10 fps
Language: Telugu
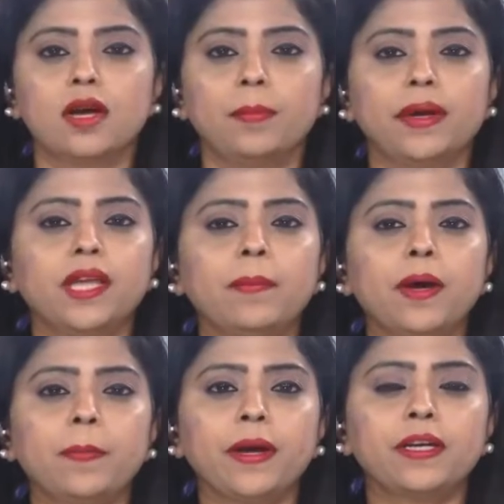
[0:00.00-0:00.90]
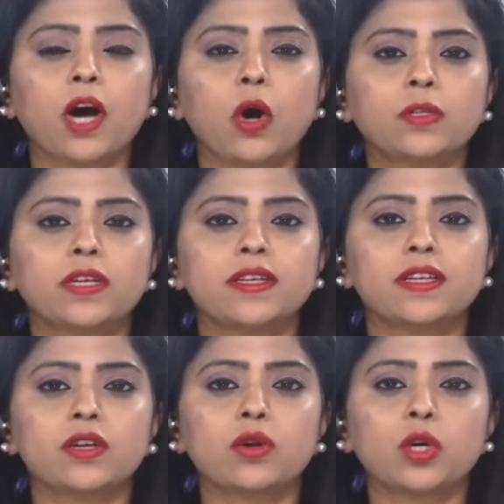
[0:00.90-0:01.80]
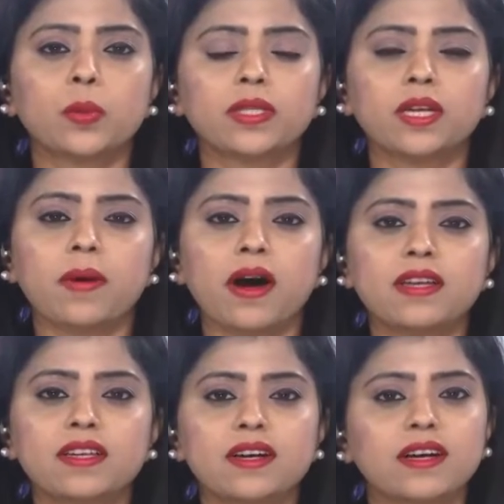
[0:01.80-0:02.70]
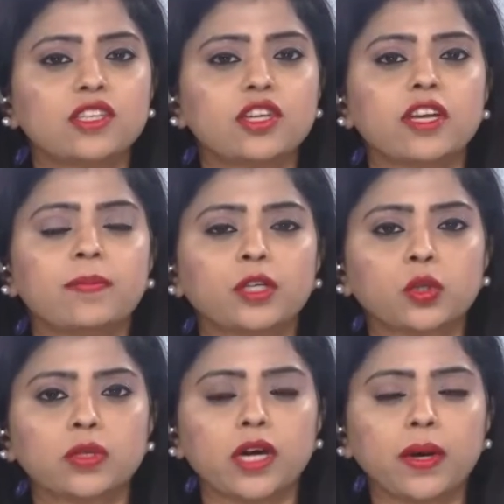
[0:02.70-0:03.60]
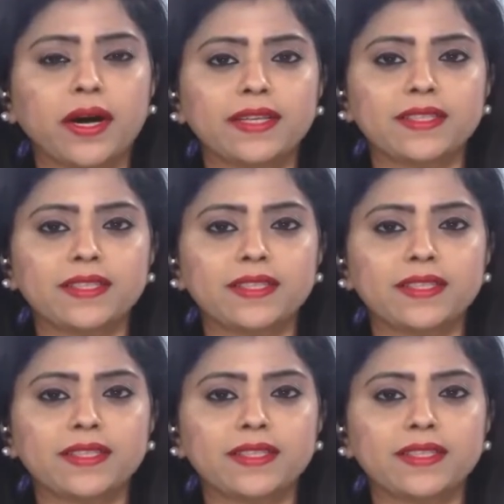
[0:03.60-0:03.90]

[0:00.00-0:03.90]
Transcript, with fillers: పెదంబర్పేట ఔటర్ రింగ్ రోడ్డు వద్ద భారీగా గంజాయిని పట్టుకున్నారు హయత్